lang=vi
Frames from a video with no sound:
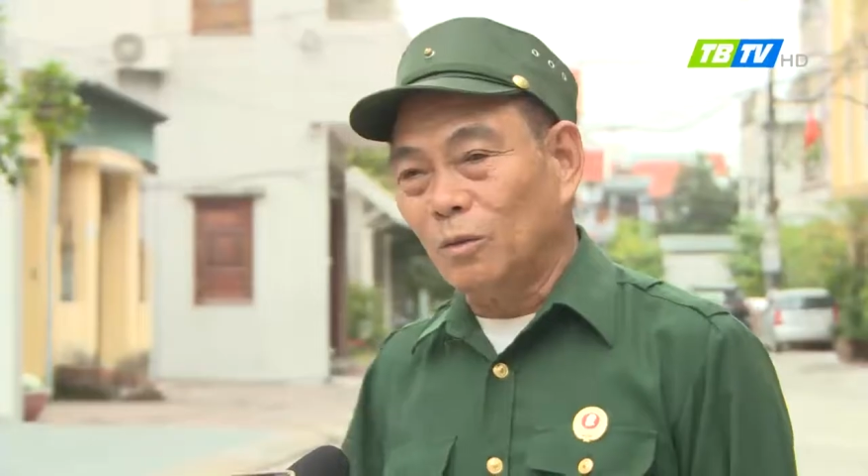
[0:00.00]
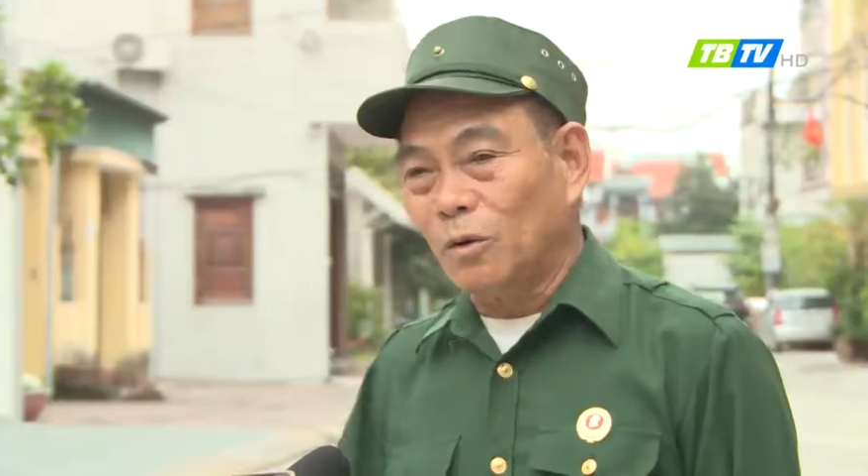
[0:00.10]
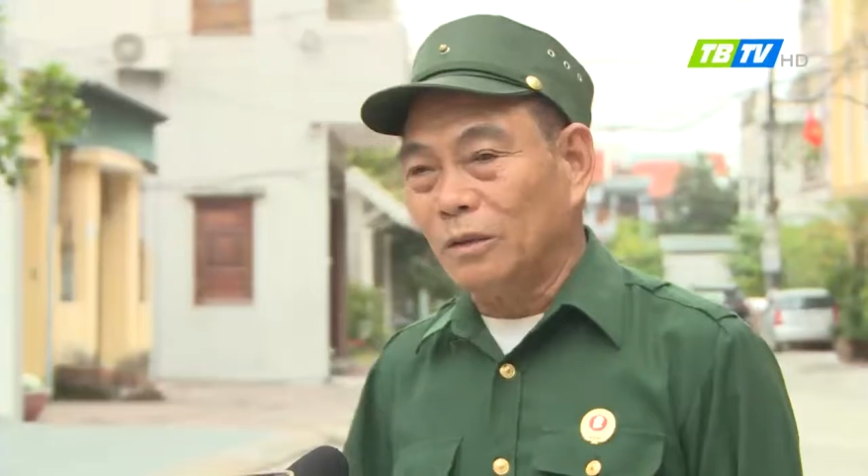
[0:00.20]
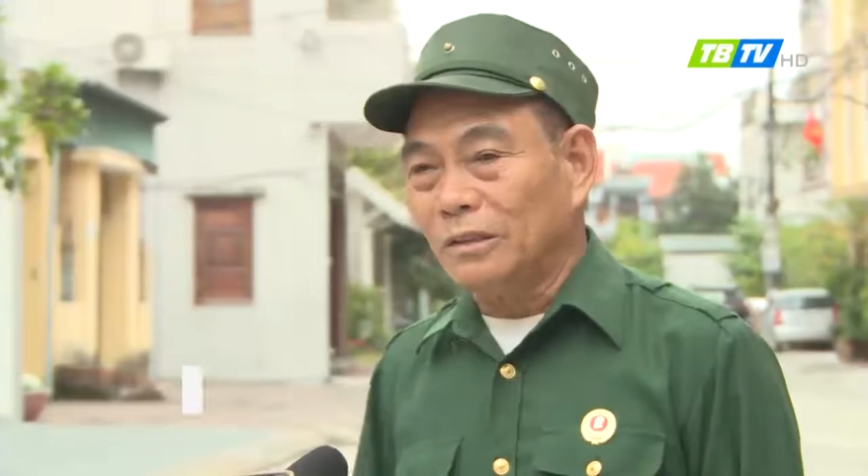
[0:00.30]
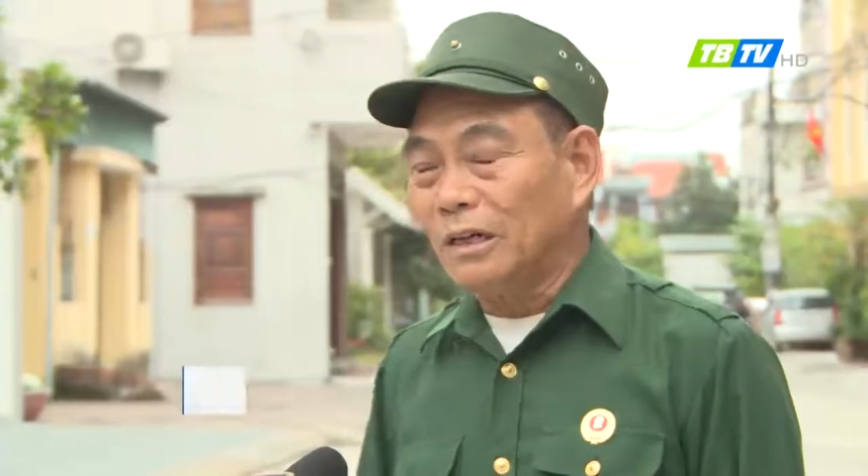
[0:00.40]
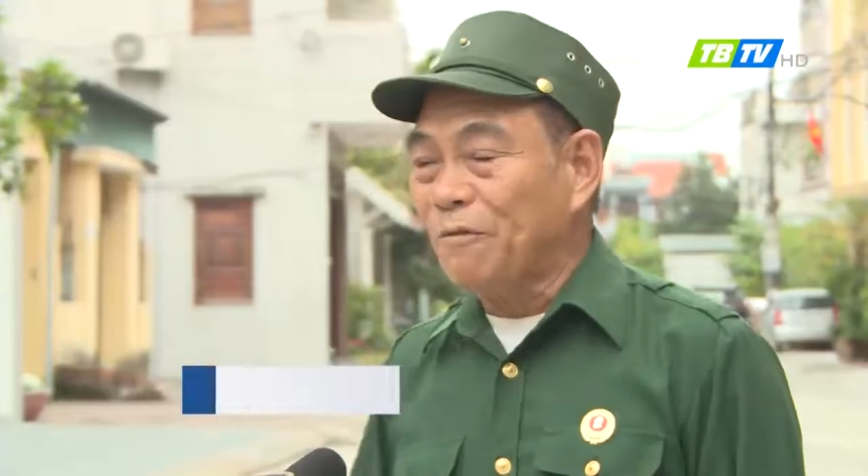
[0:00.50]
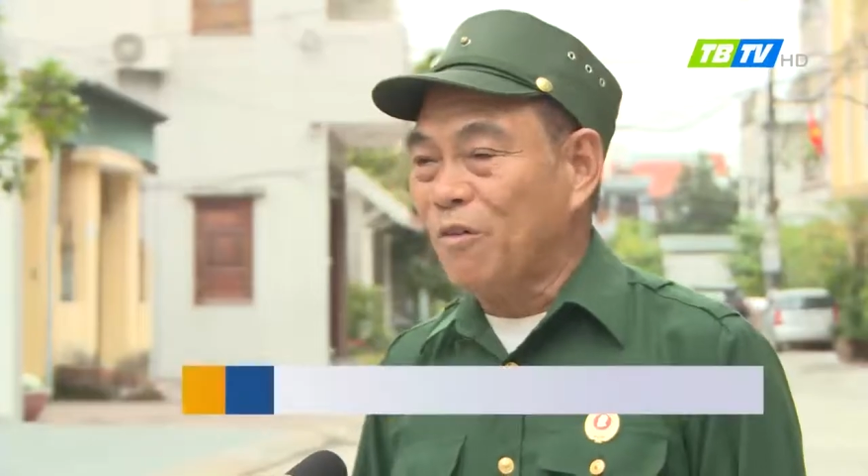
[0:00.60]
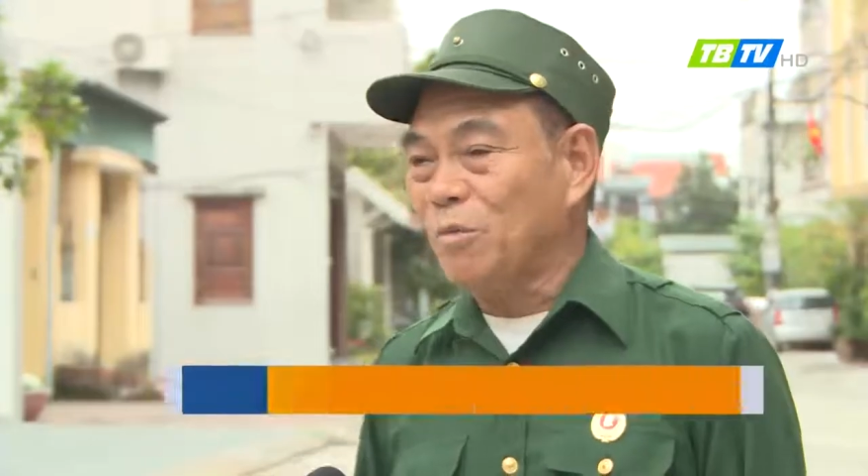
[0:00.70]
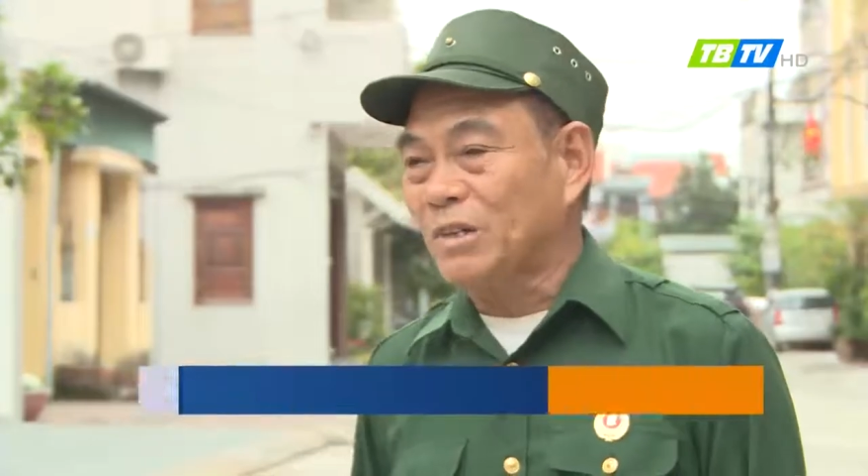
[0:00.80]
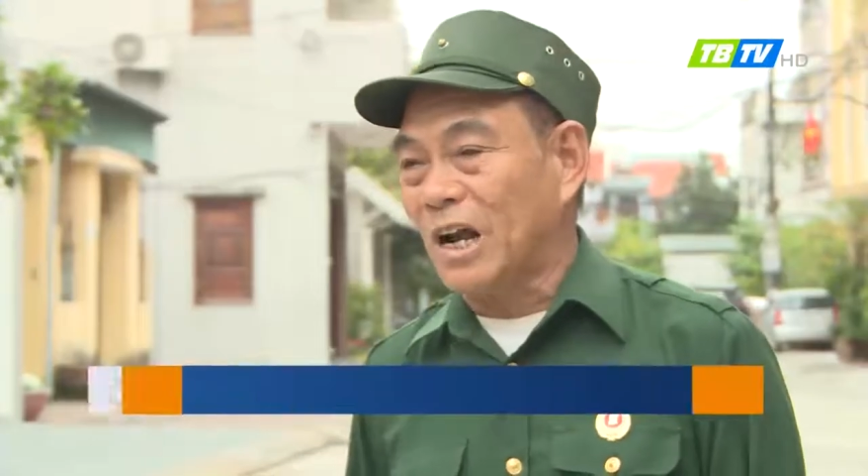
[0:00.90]
cũng có những cái
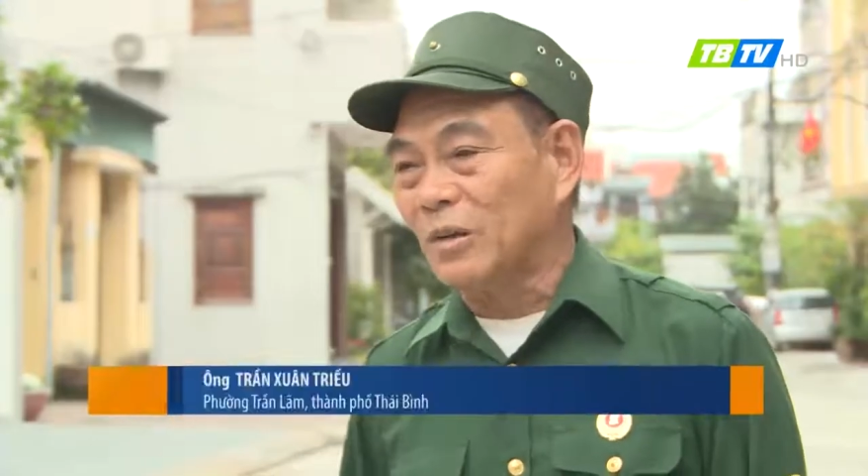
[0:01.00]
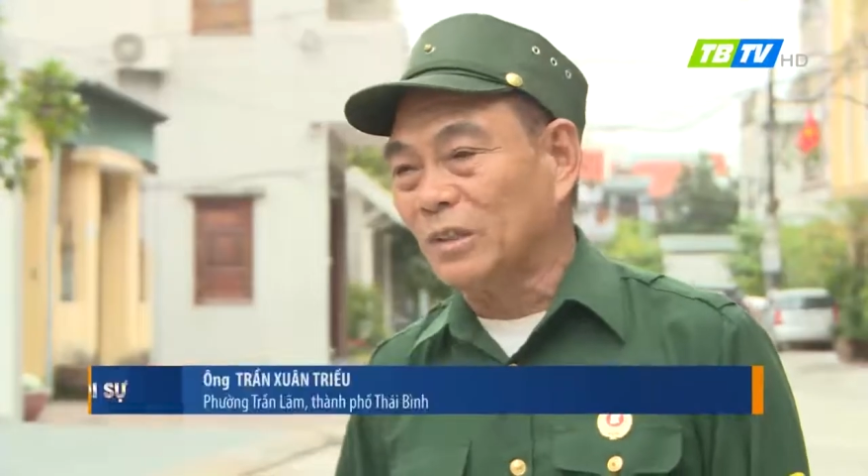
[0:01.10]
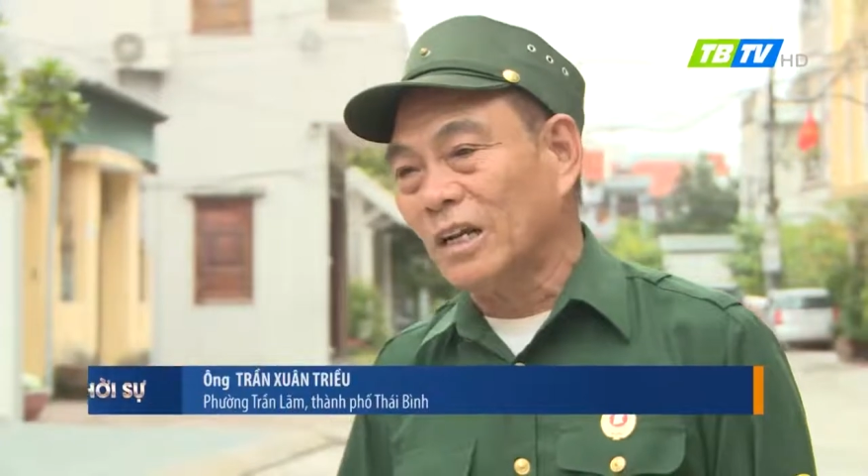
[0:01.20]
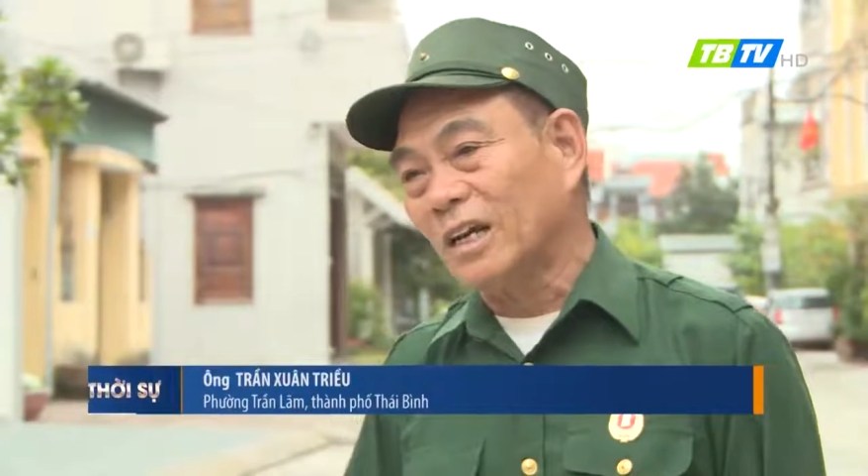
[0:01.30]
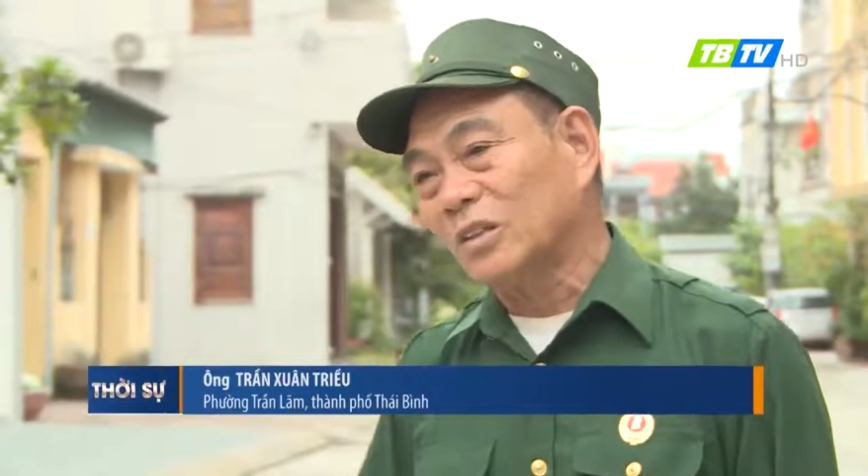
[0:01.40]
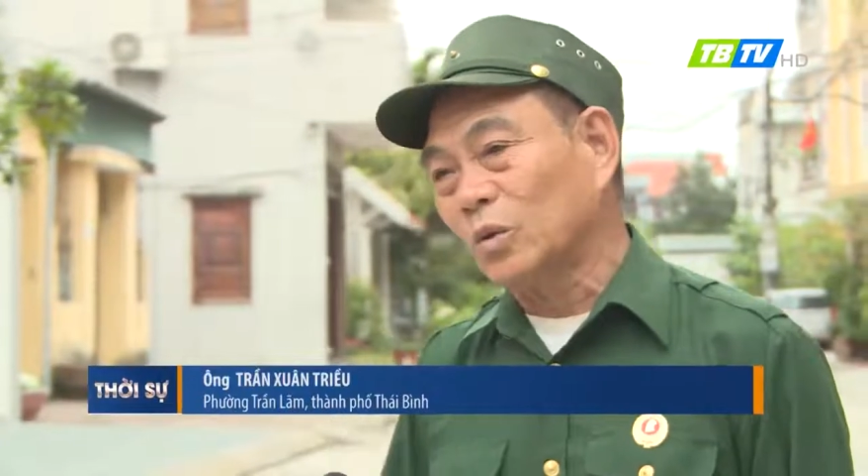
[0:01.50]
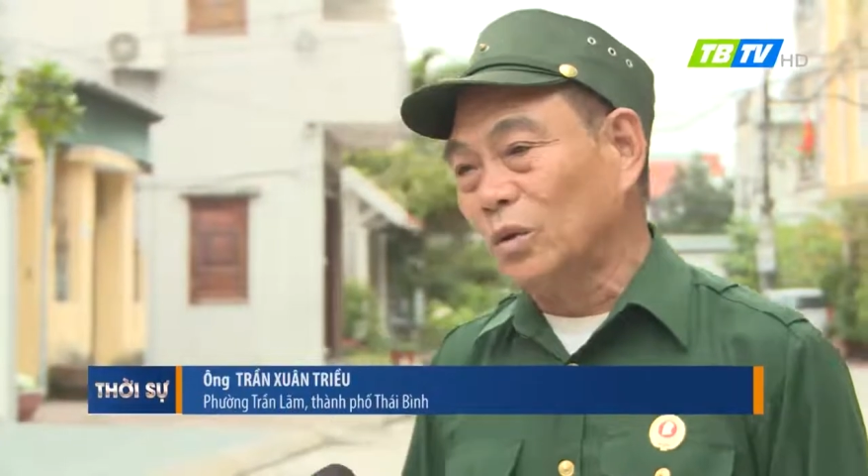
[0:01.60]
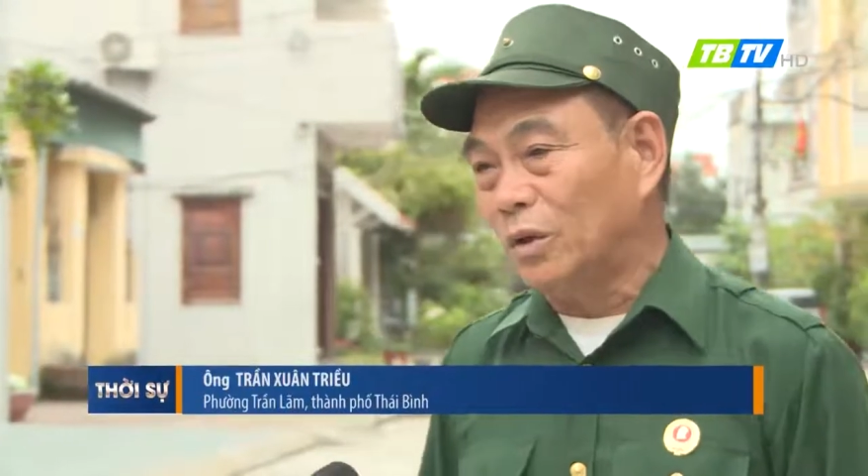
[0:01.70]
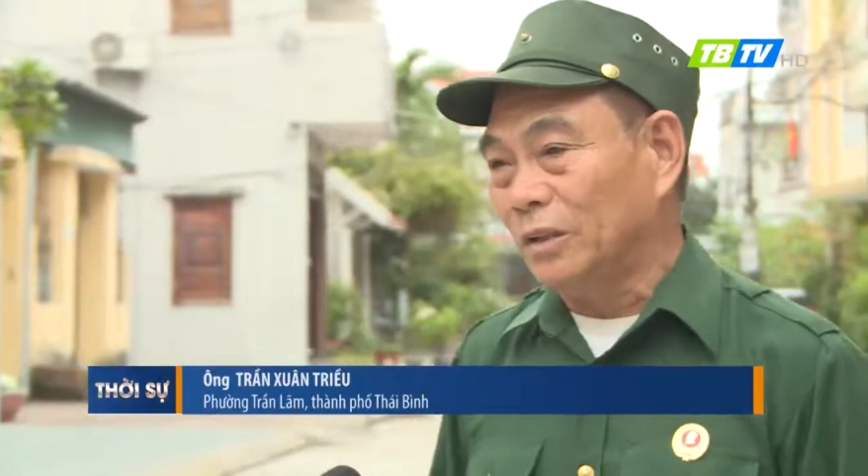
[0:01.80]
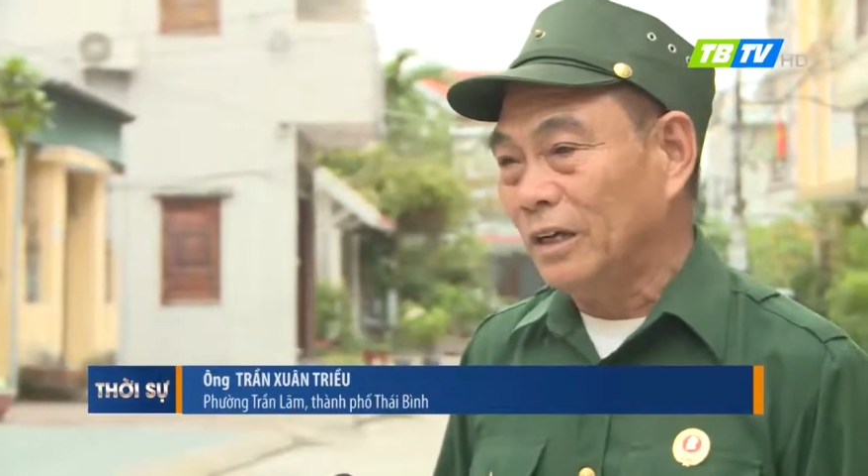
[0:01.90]
phong trào rất là
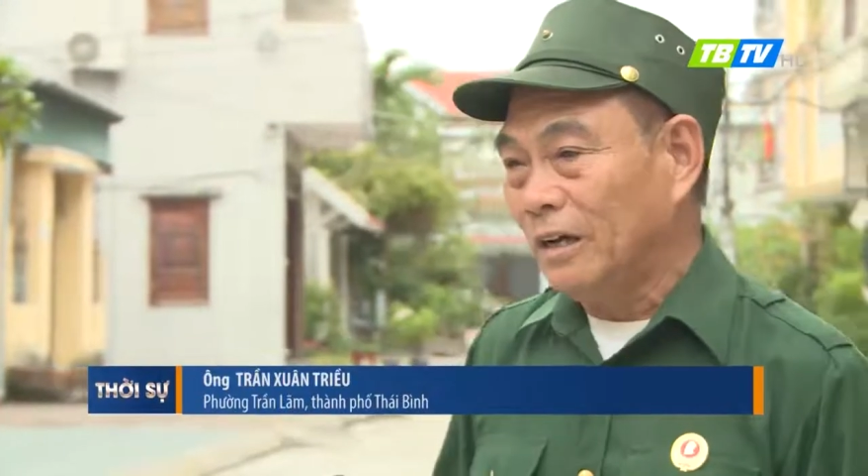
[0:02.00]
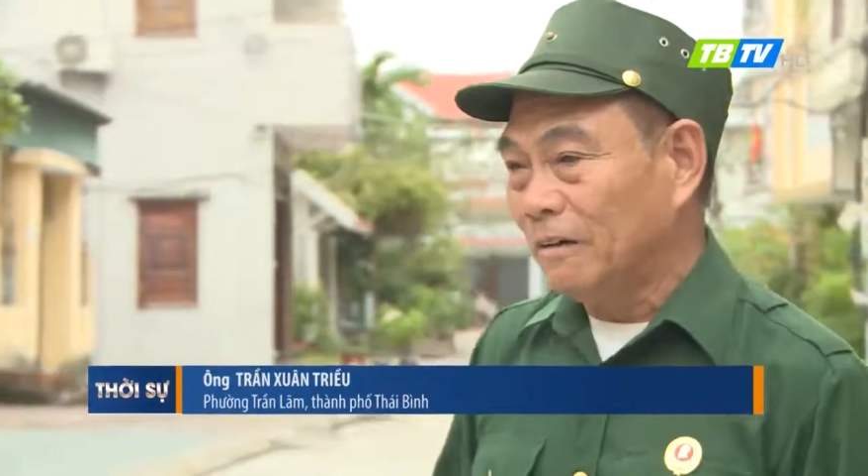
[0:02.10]
sôi nổi.